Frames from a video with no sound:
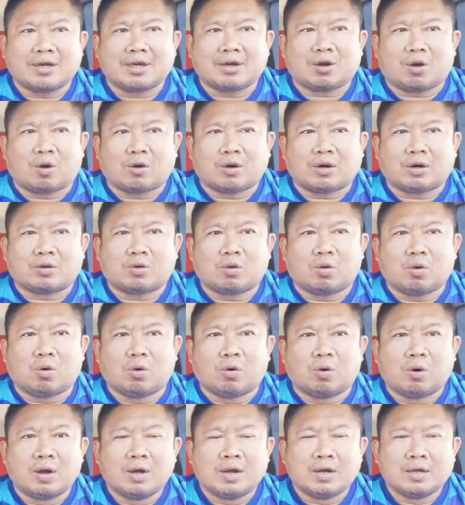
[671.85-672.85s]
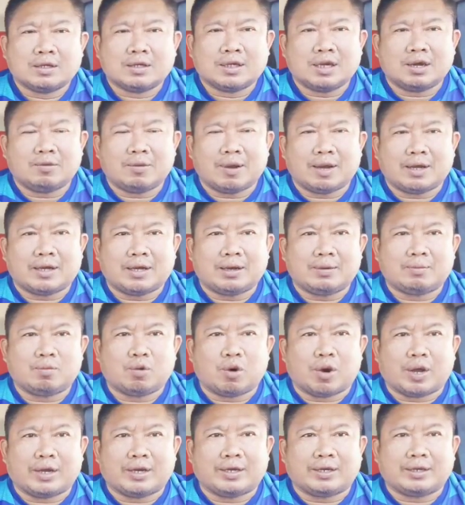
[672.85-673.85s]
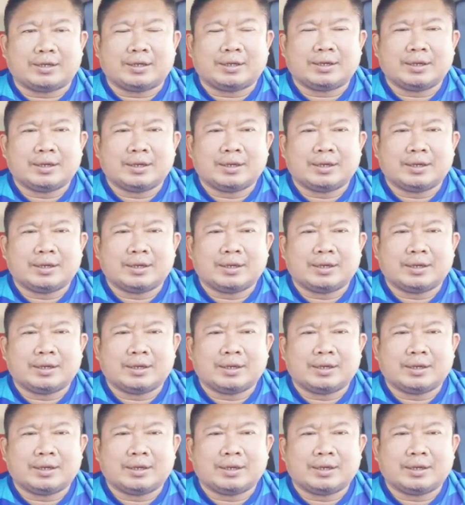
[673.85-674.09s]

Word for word: นี้ของทั้งคู่ที่เวทีมวย